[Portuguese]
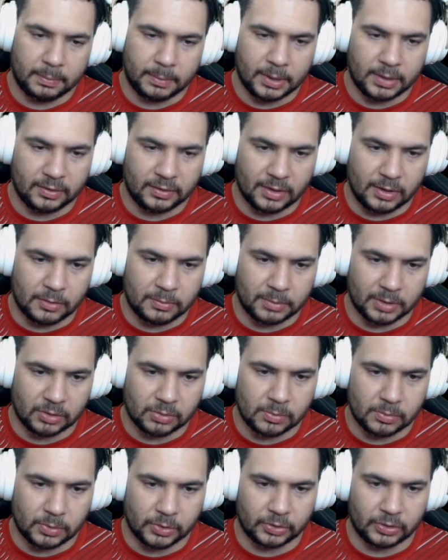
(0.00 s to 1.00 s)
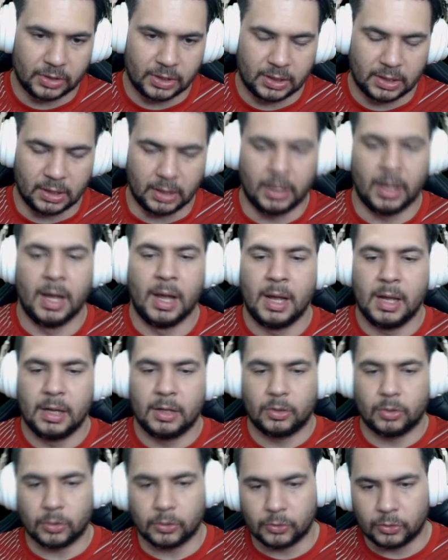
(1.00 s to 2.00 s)
A Pixel mesmo mostra aqui.
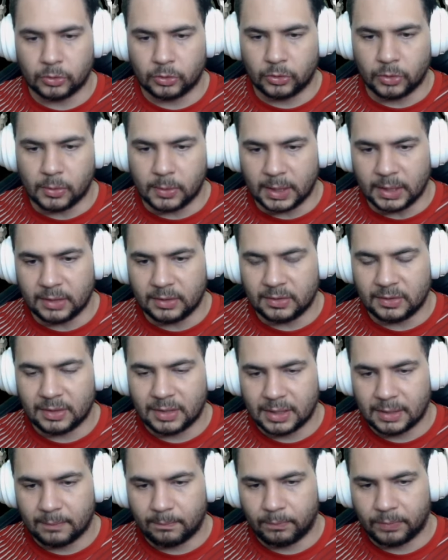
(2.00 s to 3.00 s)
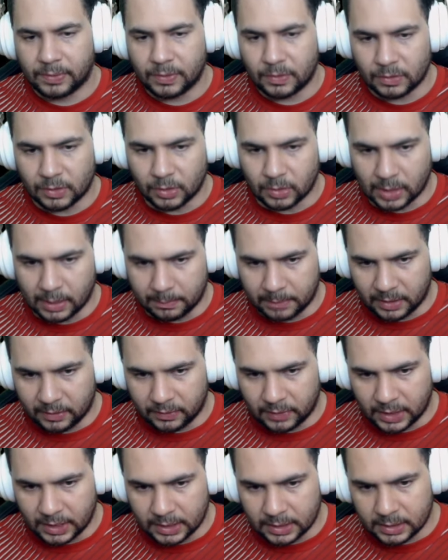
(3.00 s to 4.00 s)
Todos os tokens estão na
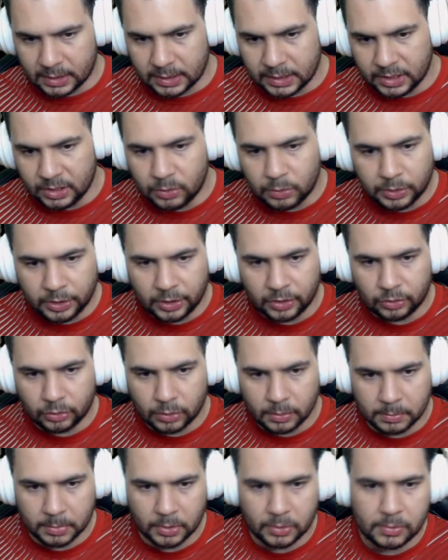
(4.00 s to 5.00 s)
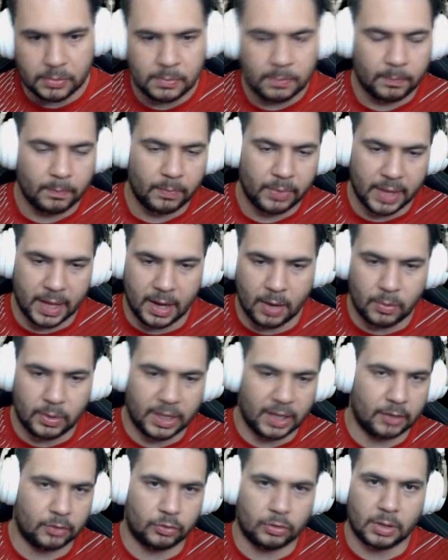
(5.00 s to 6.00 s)
pré-venda e o que sobrou é o
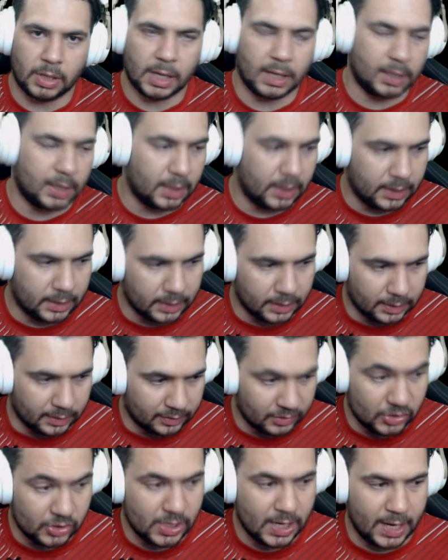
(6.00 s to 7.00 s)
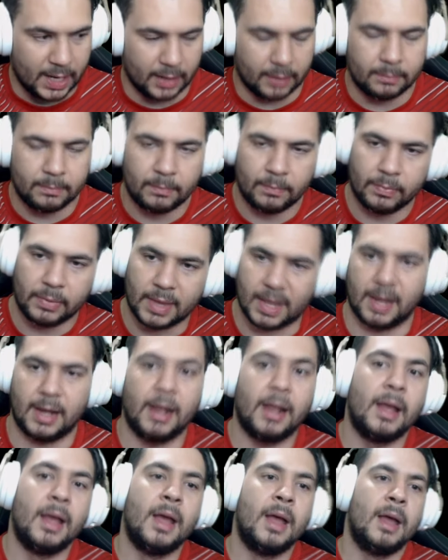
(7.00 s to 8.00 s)
que é adicionado na liquidez e já era,
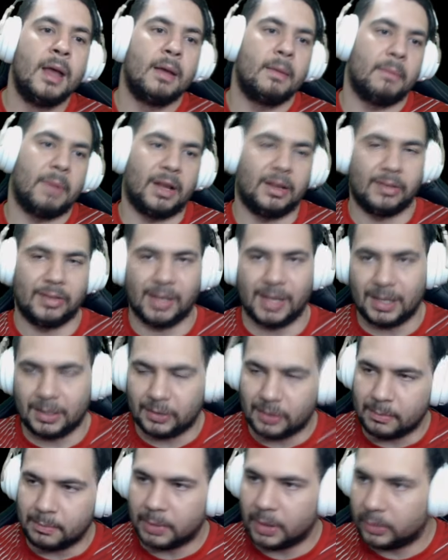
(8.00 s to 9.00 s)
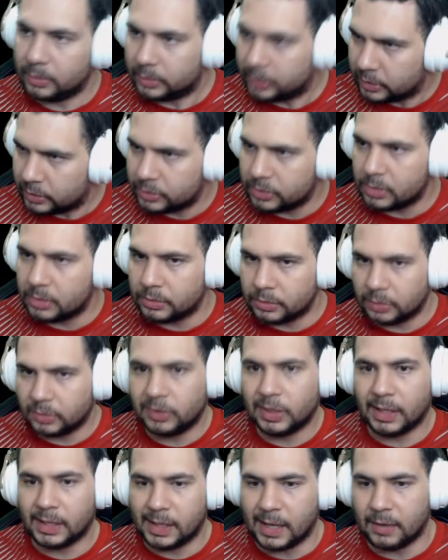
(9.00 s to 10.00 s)
tá? Mas aí você me pergunta, de onde
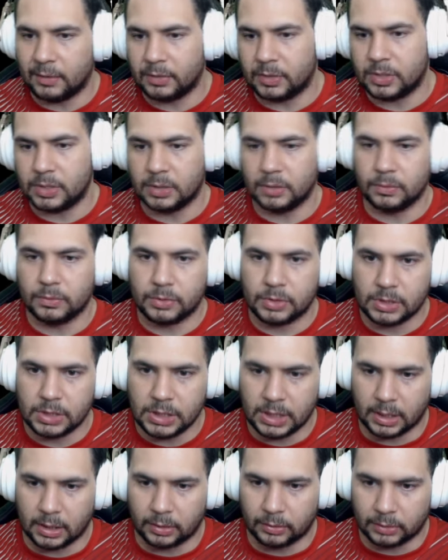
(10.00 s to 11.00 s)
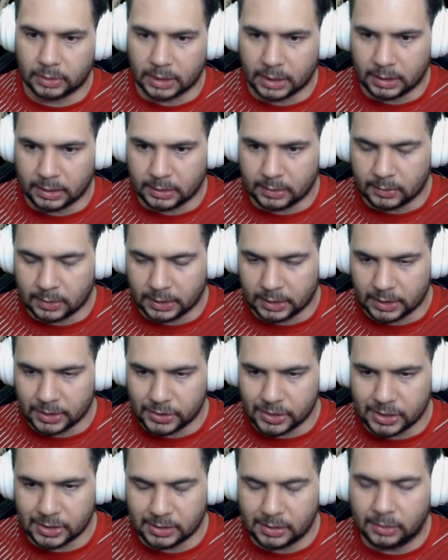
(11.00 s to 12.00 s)
os devs tiram dinheiro, tá? Então aqui
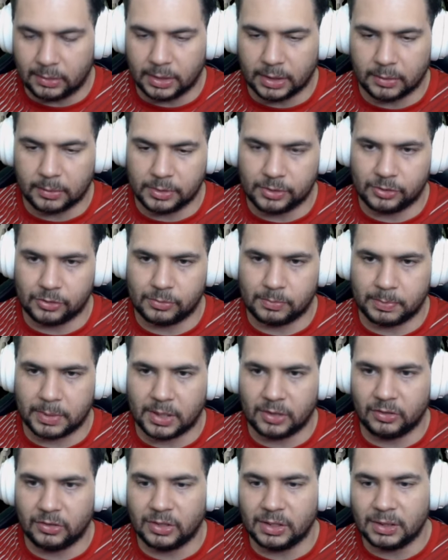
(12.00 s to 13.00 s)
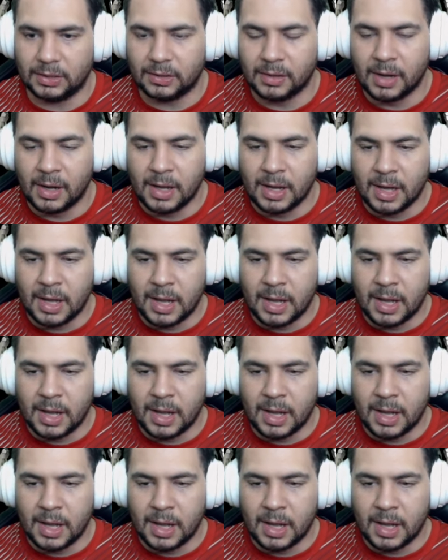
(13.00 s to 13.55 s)
a gente tem o liquidity percent,